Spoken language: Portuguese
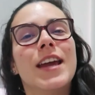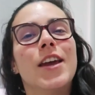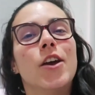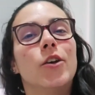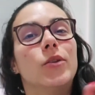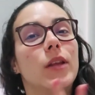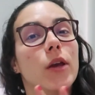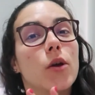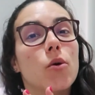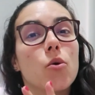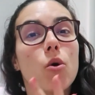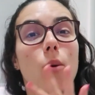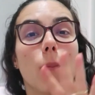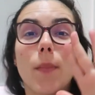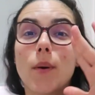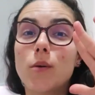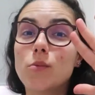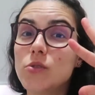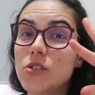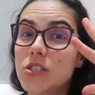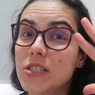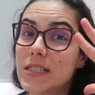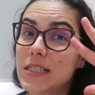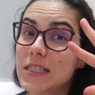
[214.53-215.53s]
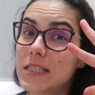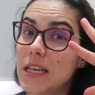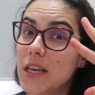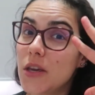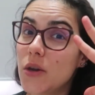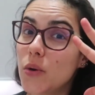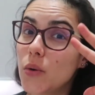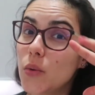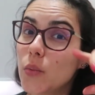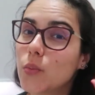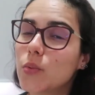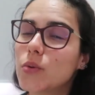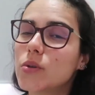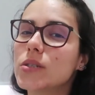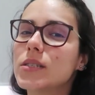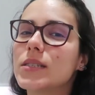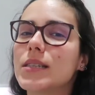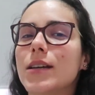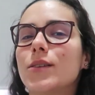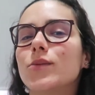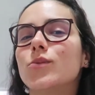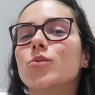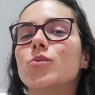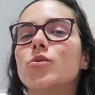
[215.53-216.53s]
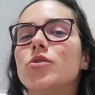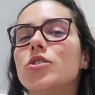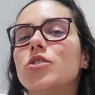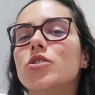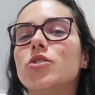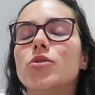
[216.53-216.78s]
eu tenho um cupom de 5% de